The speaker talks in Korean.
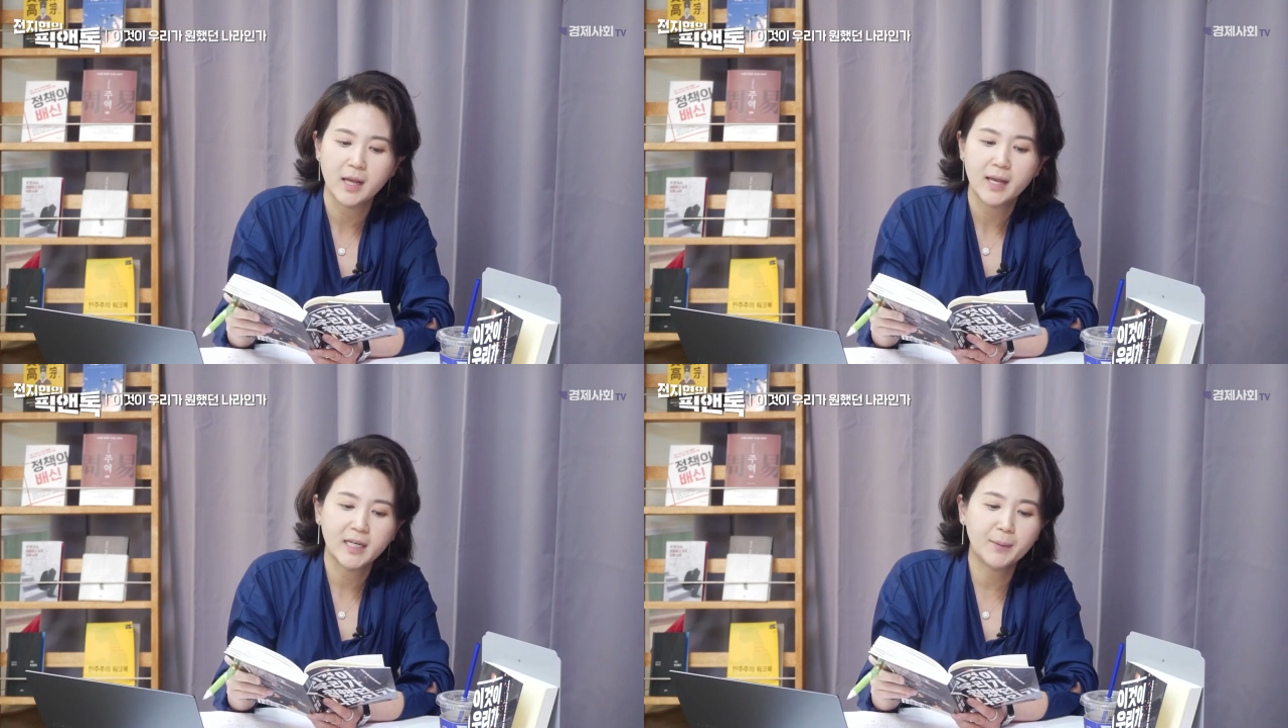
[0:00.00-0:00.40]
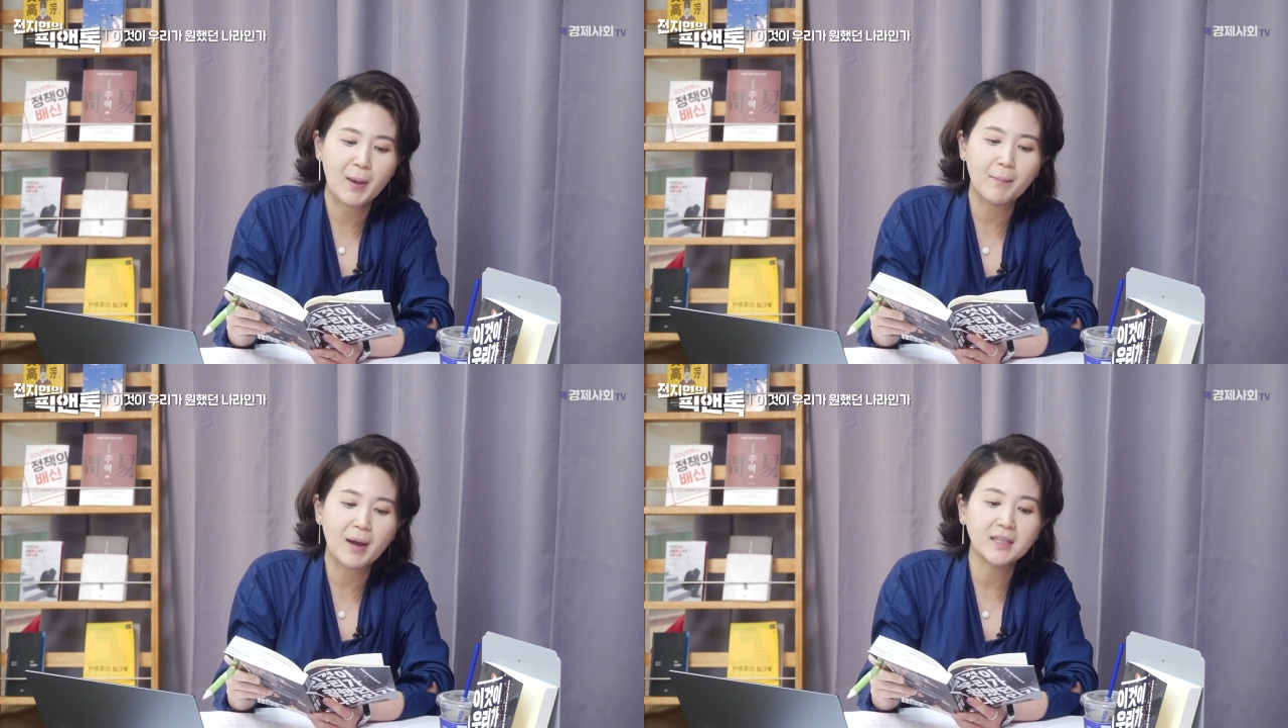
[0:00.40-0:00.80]
그
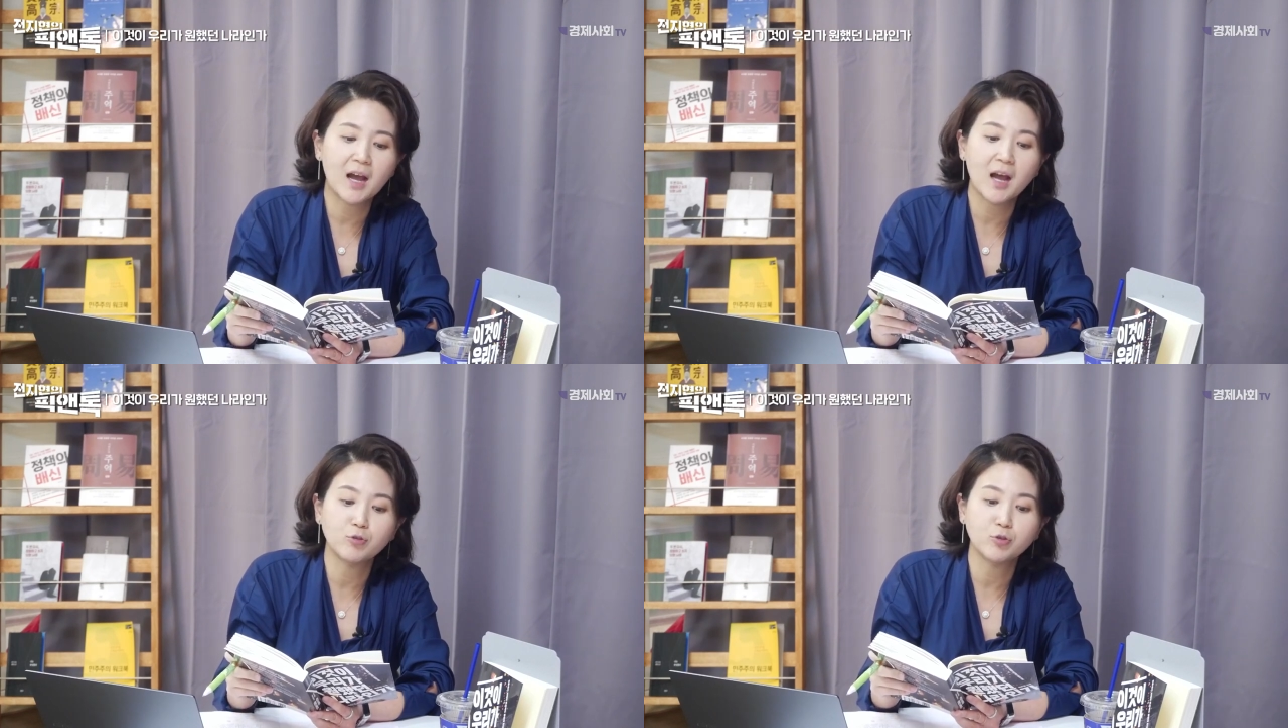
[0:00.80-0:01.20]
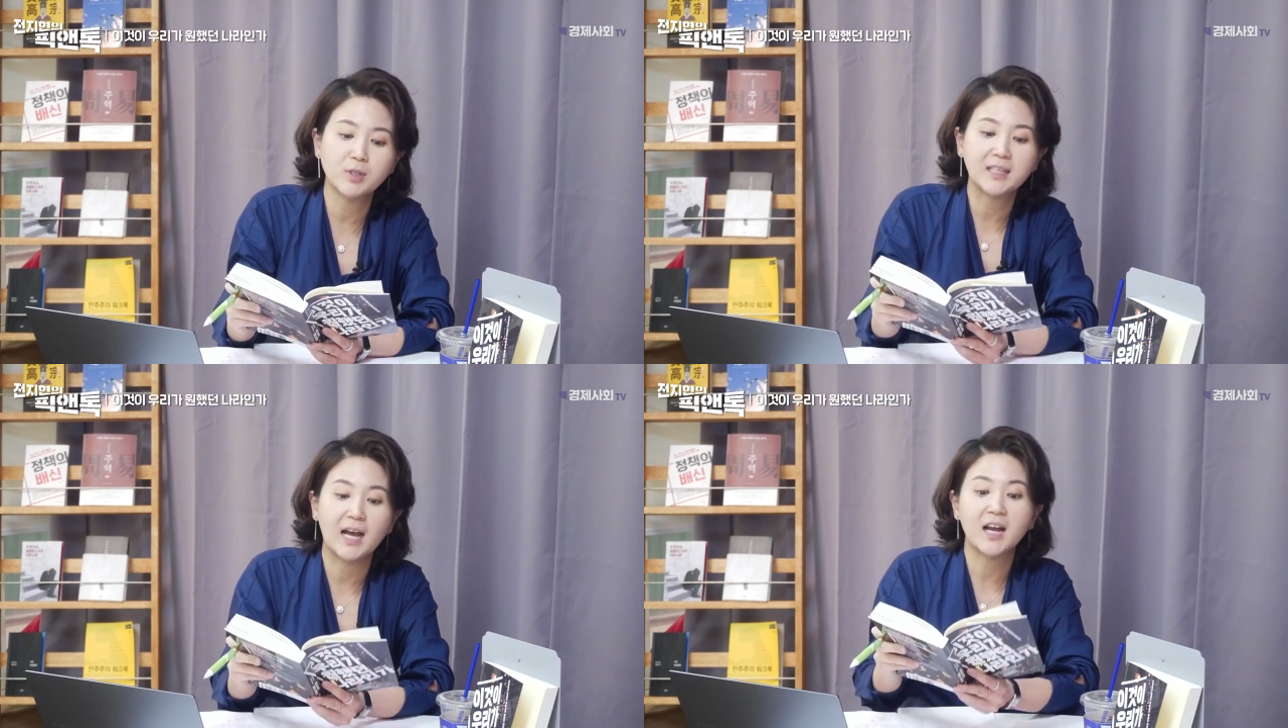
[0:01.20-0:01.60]
배반당한
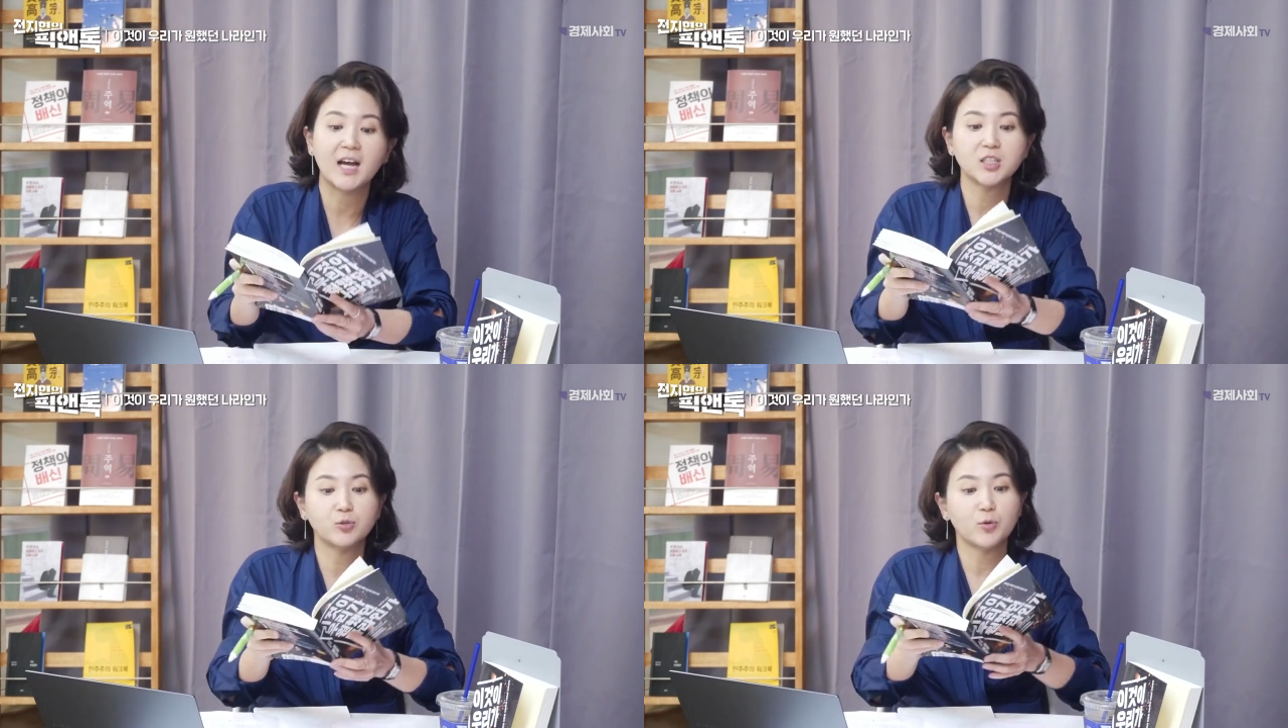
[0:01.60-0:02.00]
꿈을 나는 아직도